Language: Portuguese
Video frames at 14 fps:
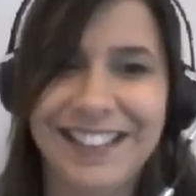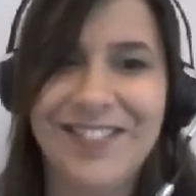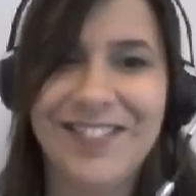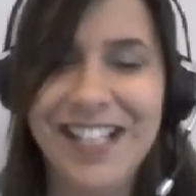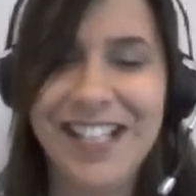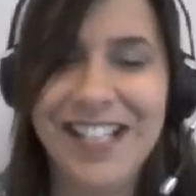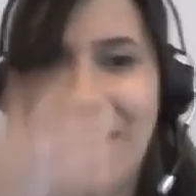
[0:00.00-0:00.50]

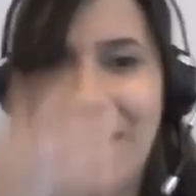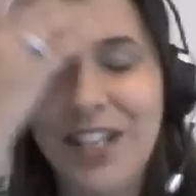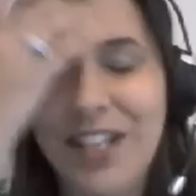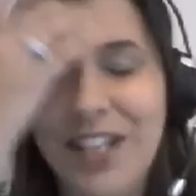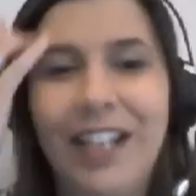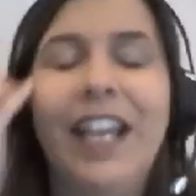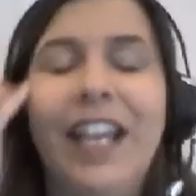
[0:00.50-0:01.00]
Mas dá.
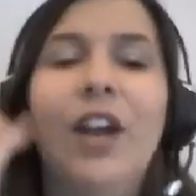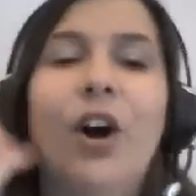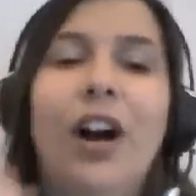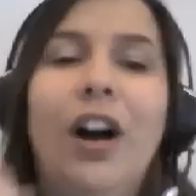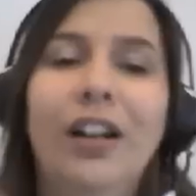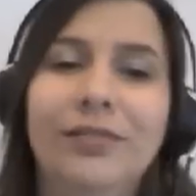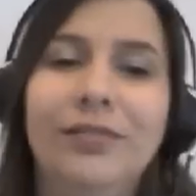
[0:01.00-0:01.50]
Você tem que
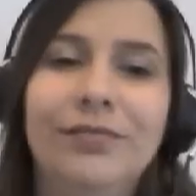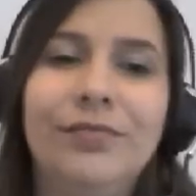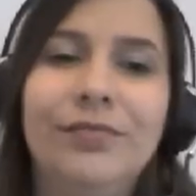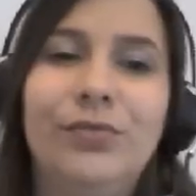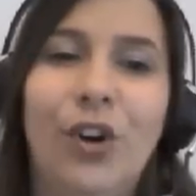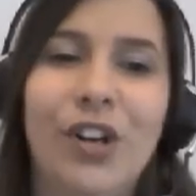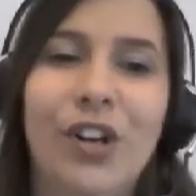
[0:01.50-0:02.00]
ter, ó,
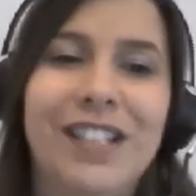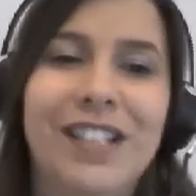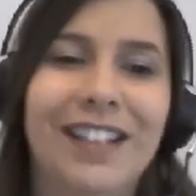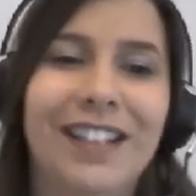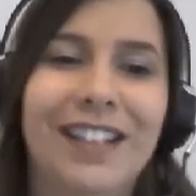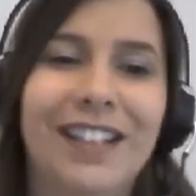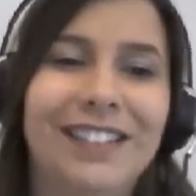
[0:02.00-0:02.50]

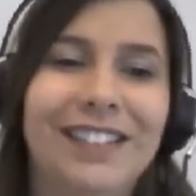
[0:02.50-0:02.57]
força.